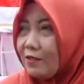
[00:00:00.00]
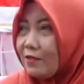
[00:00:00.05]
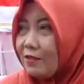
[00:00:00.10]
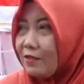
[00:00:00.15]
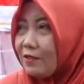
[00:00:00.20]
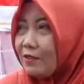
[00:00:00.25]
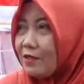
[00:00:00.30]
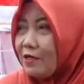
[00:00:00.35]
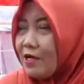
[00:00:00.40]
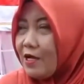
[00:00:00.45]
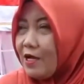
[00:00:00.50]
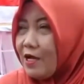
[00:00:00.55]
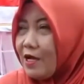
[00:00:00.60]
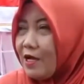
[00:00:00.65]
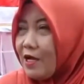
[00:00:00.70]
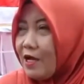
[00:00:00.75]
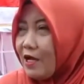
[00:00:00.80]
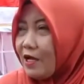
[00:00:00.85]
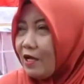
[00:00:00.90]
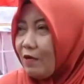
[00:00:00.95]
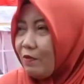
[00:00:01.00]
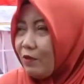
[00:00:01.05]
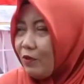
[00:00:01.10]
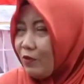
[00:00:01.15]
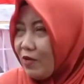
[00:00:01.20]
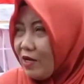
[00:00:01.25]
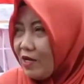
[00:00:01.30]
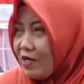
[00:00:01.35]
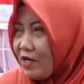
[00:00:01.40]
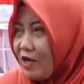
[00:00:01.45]
Eh,
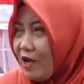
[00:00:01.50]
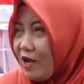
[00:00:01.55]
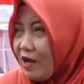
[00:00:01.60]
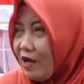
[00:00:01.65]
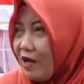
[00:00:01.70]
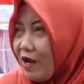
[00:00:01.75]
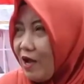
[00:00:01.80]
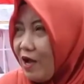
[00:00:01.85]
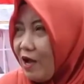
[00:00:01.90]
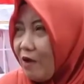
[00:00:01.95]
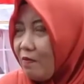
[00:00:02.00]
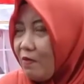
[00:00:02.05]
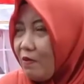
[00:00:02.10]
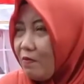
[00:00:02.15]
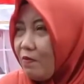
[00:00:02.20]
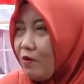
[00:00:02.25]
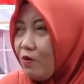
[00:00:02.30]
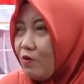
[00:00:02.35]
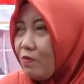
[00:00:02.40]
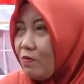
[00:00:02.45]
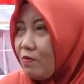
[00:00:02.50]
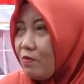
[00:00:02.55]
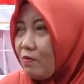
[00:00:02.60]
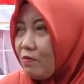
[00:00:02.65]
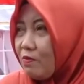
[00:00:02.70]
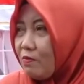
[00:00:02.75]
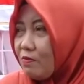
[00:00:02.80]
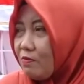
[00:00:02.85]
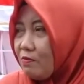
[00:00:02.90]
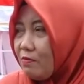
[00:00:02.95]
kebetulan karena kami belum
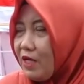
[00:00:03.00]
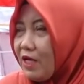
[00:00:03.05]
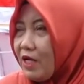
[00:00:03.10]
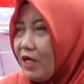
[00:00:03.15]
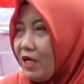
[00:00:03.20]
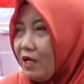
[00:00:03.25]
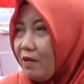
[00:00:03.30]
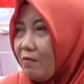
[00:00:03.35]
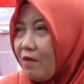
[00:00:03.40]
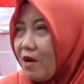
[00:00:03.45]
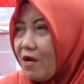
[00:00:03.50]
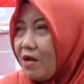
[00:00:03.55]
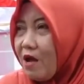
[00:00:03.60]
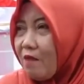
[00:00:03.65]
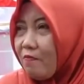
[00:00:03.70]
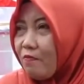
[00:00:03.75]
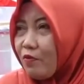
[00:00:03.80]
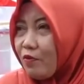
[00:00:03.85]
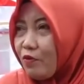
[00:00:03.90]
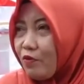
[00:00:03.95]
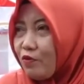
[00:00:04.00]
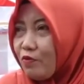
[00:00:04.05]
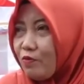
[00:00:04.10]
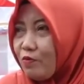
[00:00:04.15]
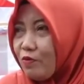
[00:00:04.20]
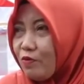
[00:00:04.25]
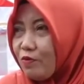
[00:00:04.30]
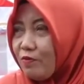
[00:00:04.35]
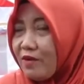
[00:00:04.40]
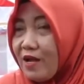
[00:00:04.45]
menerima dapur
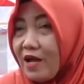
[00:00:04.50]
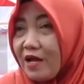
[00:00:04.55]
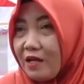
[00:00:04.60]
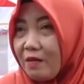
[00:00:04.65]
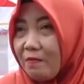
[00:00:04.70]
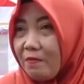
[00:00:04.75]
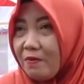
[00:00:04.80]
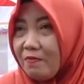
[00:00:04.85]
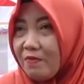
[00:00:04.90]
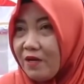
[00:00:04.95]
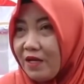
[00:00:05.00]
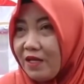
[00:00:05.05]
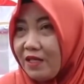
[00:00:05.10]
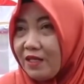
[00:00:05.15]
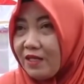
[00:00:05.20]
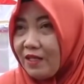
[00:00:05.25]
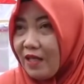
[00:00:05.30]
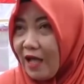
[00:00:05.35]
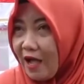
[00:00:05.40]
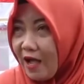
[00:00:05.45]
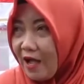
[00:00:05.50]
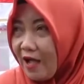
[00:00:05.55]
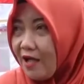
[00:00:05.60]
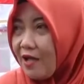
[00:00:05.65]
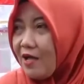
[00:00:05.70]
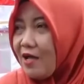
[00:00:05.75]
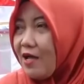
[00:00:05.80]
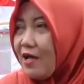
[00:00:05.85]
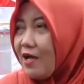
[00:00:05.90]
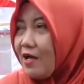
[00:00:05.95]
umum dari pemerintah,
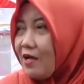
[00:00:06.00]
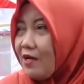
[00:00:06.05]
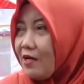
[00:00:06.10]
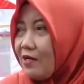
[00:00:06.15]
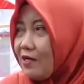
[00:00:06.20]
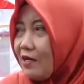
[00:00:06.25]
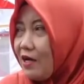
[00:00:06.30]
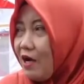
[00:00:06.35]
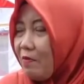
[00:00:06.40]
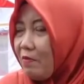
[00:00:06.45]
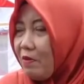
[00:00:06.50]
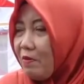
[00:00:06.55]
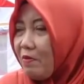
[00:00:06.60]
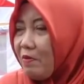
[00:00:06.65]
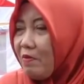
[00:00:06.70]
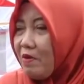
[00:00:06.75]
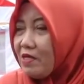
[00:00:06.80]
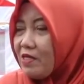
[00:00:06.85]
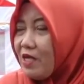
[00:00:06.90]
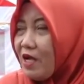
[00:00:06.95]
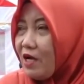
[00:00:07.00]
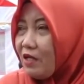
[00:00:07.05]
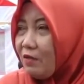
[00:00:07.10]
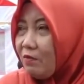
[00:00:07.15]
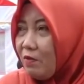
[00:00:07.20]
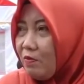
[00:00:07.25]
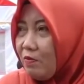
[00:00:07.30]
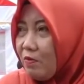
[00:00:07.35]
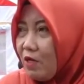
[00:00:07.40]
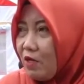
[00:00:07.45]
Eh, kami memang
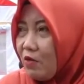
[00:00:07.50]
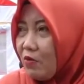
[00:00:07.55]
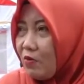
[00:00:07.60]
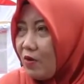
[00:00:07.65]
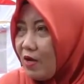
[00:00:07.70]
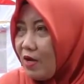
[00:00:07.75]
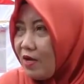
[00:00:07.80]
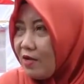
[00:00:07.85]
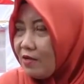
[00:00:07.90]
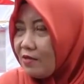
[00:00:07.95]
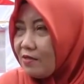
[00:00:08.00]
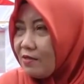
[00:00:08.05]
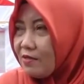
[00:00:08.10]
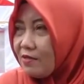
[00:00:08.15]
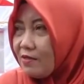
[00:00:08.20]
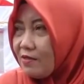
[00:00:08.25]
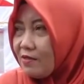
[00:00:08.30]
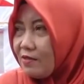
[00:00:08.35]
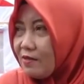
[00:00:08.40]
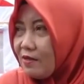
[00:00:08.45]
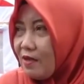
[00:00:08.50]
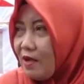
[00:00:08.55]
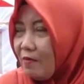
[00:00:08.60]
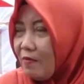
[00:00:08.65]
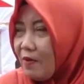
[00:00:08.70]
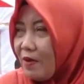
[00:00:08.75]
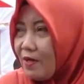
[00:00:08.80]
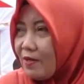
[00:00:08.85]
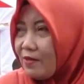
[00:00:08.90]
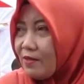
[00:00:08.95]
sangat memerlukan e,
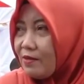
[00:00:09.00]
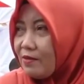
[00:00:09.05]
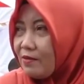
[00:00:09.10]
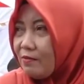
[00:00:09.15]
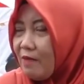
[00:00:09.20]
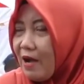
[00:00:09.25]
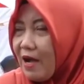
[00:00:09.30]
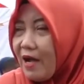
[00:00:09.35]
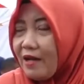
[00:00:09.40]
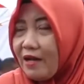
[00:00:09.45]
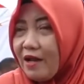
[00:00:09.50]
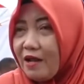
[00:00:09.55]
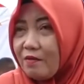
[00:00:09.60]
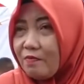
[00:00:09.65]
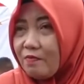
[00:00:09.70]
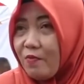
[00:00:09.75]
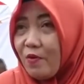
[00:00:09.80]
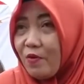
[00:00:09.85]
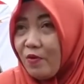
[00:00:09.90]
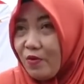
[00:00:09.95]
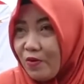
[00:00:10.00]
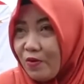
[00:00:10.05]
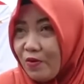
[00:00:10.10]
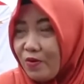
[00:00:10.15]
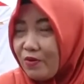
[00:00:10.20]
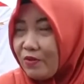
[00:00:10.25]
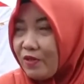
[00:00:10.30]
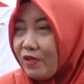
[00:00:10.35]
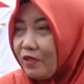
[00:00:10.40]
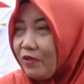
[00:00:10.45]
apa makanan
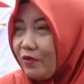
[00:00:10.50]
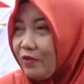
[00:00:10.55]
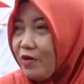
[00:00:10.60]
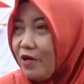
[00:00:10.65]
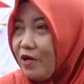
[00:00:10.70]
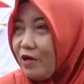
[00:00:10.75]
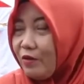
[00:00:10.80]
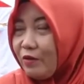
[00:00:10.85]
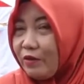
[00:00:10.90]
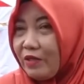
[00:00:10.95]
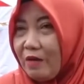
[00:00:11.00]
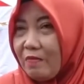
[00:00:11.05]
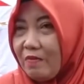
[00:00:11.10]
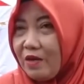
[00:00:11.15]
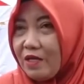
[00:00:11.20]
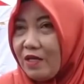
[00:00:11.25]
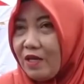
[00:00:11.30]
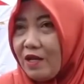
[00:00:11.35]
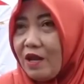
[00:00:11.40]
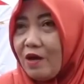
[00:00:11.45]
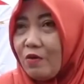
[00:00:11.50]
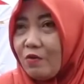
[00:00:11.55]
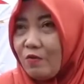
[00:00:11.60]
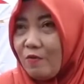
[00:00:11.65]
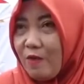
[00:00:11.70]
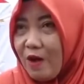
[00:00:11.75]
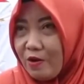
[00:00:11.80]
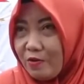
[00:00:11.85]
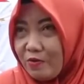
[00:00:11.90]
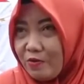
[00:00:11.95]
pokok gitu, utamanya lauk
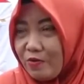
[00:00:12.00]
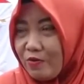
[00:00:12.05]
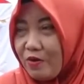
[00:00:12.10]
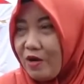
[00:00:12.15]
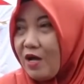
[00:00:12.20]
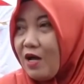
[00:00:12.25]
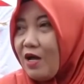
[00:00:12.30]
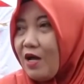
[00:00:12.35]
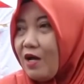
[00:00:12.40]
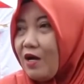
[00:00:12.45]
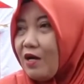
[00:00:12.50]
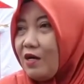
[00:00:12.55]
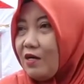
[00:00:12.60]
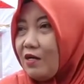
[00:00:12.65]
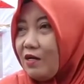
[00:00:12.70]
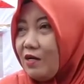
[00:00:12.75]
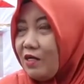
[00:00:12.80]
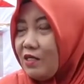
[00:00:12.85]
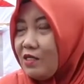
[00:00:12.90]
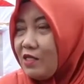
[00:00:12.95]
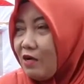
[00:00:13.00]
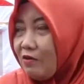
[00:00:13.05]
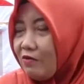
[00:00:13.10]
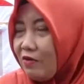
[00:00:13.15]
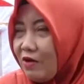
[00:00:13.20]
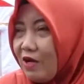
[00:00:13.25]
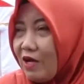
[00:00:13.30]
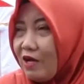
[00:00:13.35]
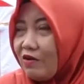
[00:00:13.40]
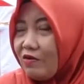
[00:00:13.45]
pauk. E, insya
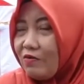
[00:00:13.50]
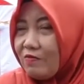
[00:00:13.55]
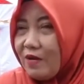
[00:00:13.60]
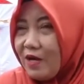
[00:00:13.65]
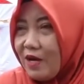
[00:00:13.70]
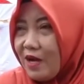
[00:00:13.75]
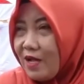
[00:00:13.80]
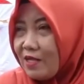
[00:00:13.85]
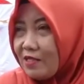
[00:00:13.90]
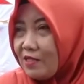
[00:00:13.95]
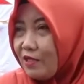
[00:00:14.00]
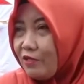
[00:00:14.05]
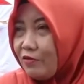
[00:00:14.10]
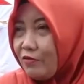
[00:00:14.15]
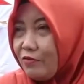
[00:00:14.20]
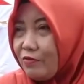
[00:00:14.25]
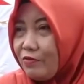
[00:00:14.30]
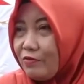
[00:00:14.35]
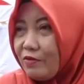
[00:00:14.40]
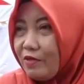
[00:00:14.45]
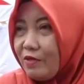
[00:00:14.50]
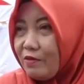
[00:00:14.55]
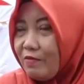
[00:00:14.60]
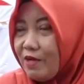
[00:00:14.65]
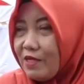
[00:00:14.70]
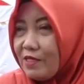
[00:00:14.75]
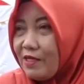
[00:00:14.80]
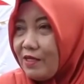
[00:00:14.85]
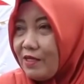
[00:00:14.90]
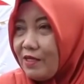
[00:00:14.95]
Allah kalau beras itu e,
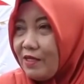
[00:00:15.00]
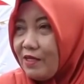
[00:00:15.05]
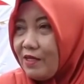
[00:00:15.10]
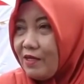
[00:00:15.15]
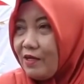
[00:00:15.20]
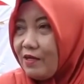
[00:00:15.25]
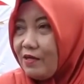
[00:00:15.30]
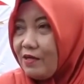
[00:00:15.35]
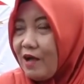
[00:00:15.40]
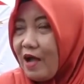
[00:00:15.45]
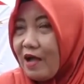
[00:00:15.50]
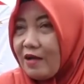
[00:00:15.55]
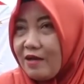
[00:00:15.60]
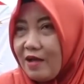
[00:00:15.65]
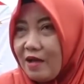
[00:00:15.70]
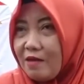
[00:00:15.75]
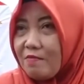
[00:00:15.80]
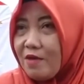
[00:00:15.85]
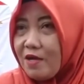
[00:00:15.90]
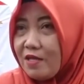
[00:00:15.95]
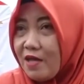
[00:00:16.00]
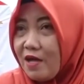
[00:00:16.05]
masih e, ada